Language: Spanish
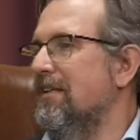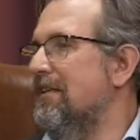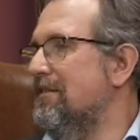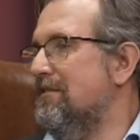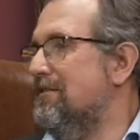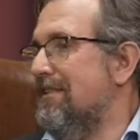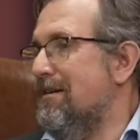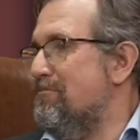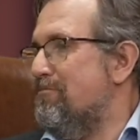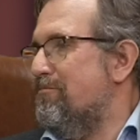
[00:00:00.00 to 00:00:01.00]
Eh,
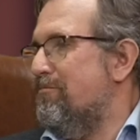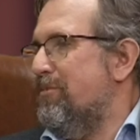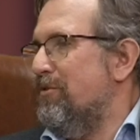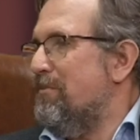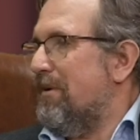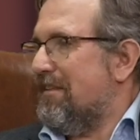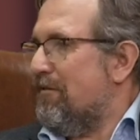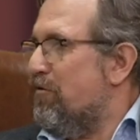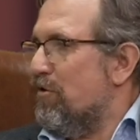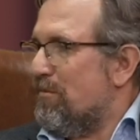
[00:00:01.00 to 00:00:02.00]
ya
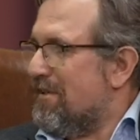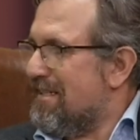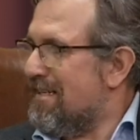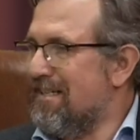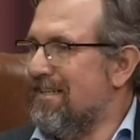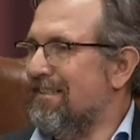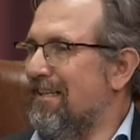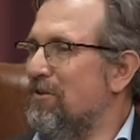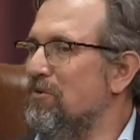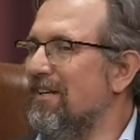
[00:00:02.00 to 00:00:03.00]
pluriplataforma, ya
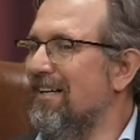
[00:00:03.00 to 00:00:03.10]
sí.